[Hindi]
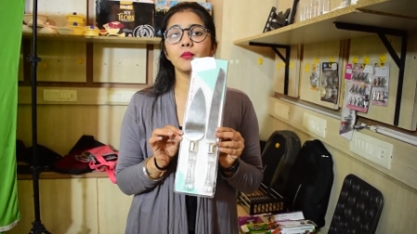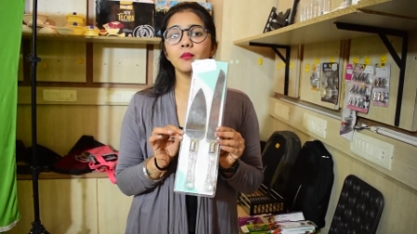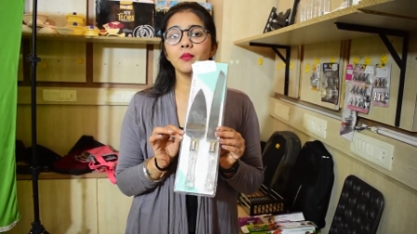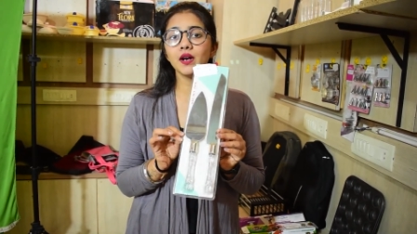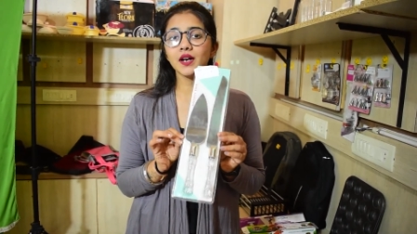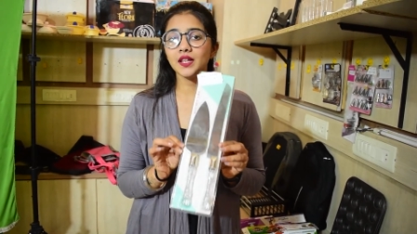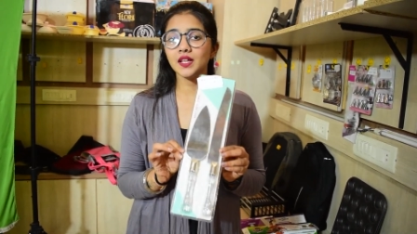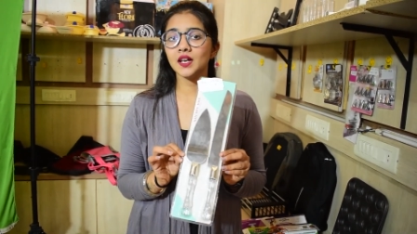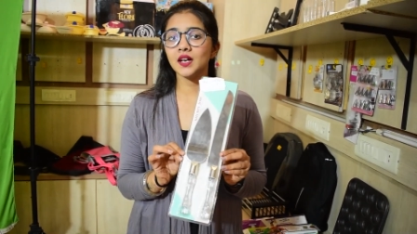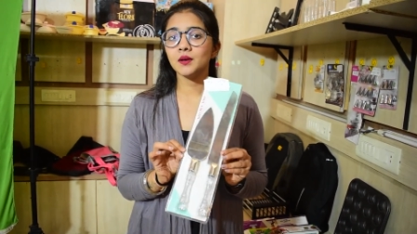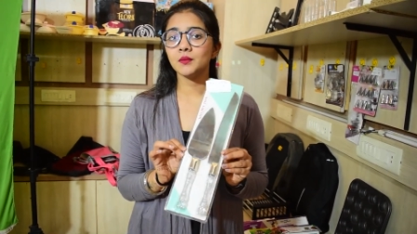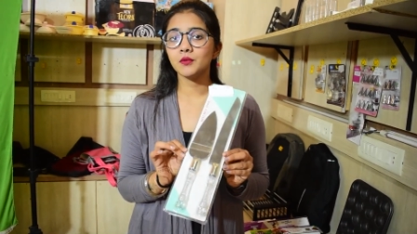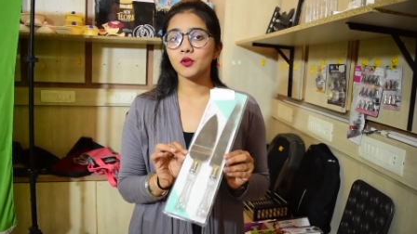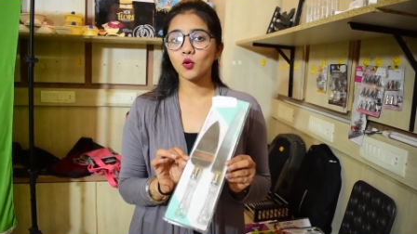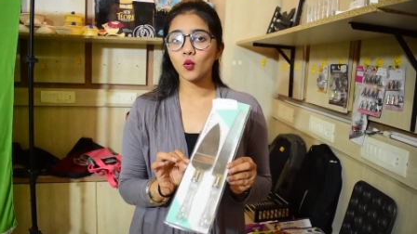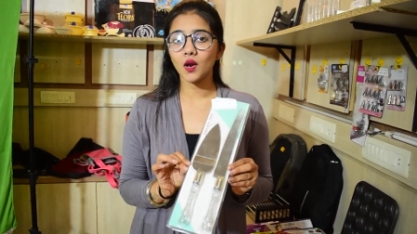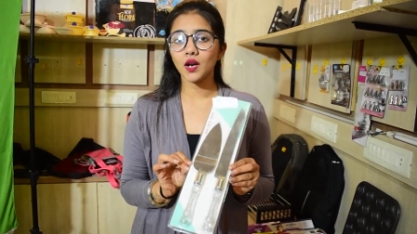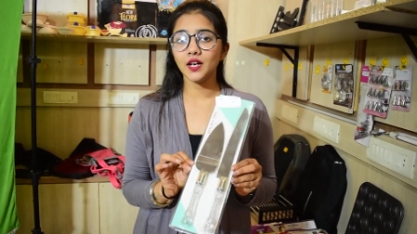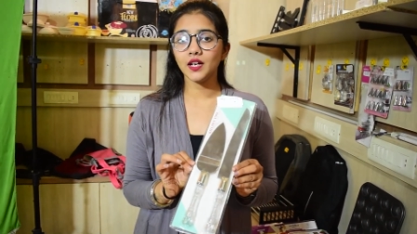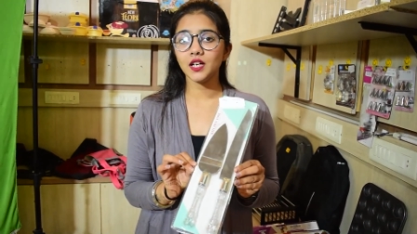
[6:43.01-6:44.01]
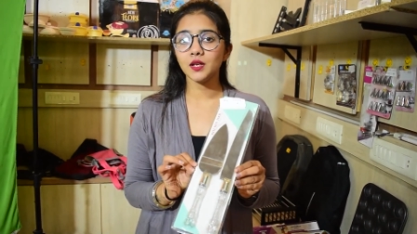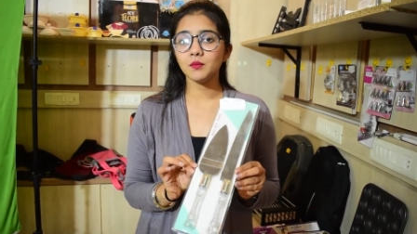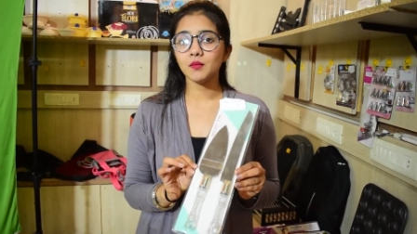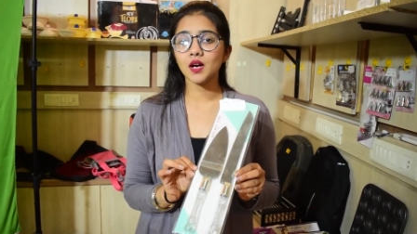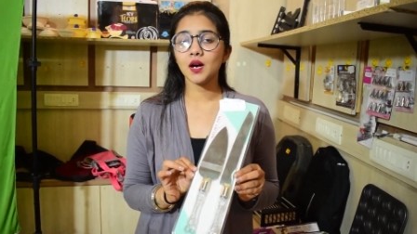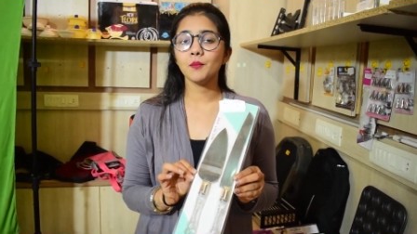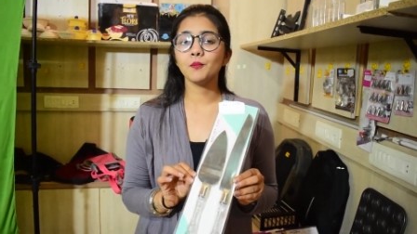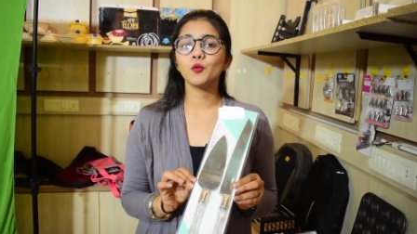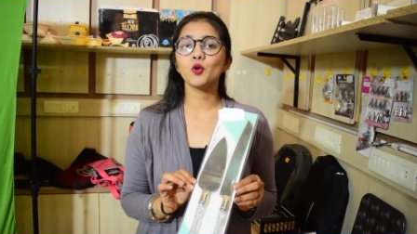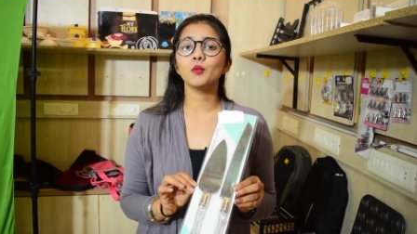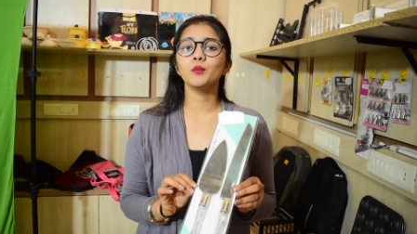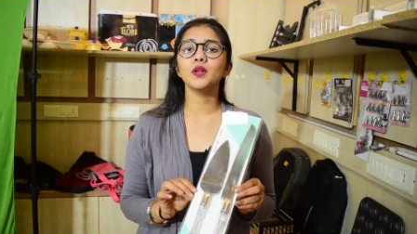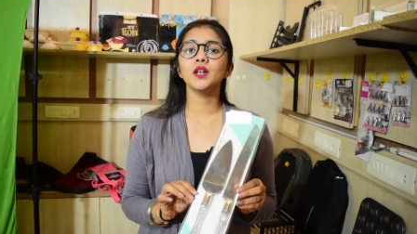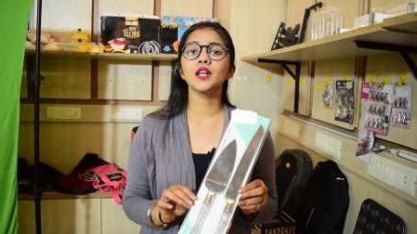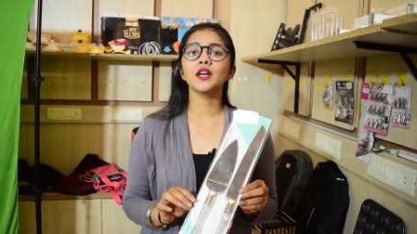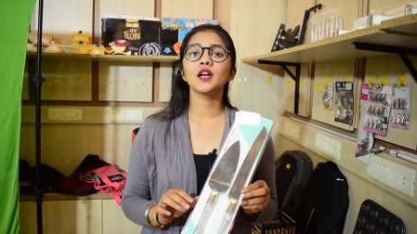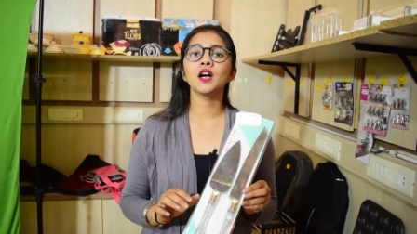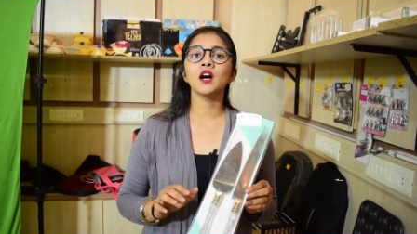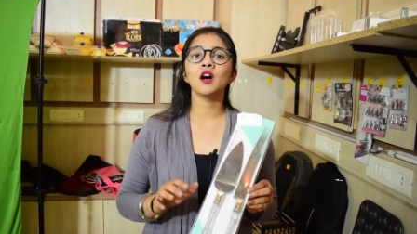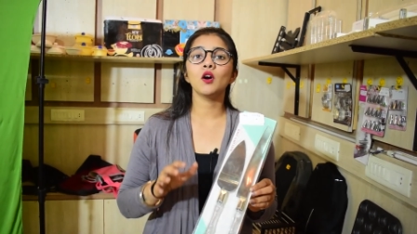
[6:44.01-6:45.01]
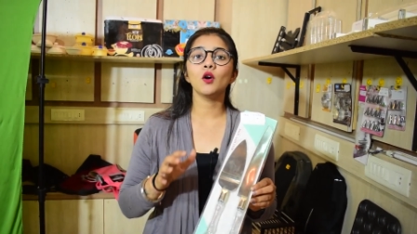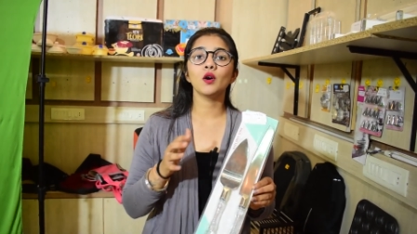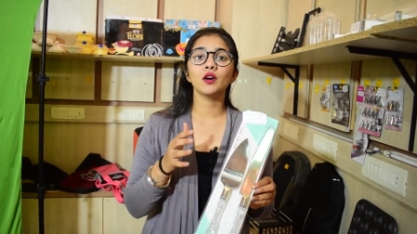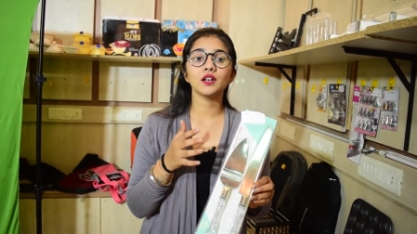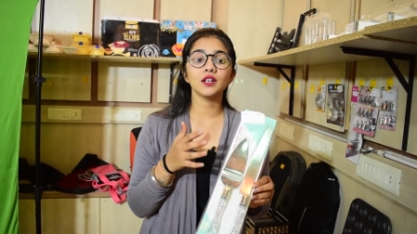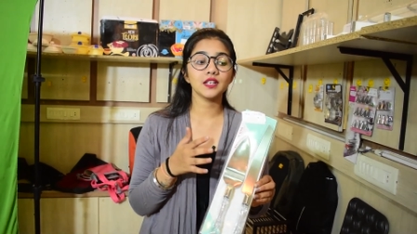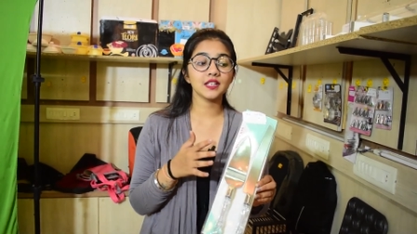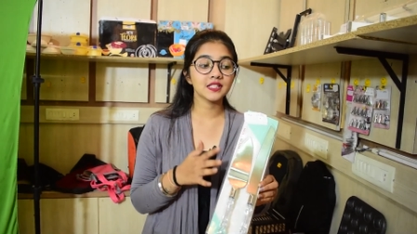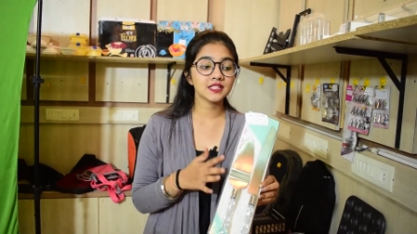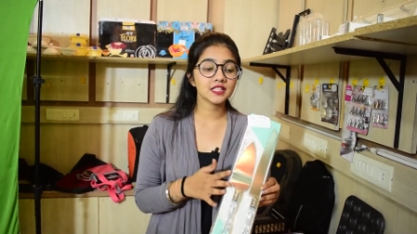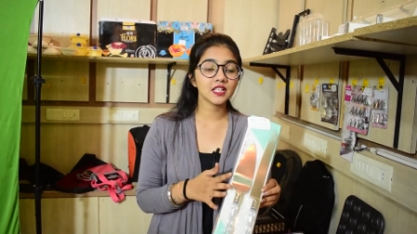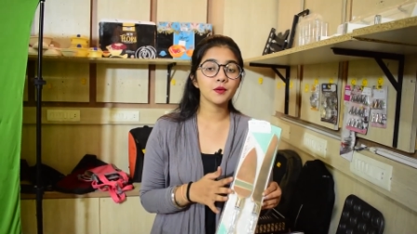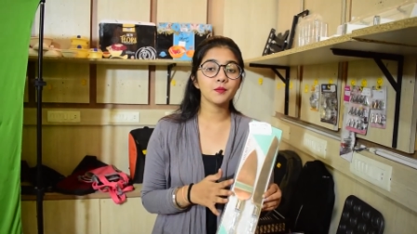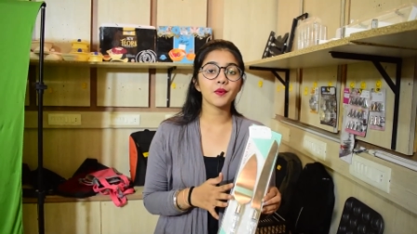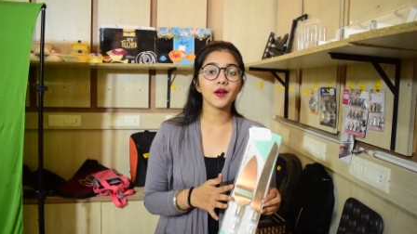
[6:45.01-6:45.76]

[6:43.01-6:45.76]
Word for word: बढ़िया क्वालिटी में आपको मिलेगा और इसकी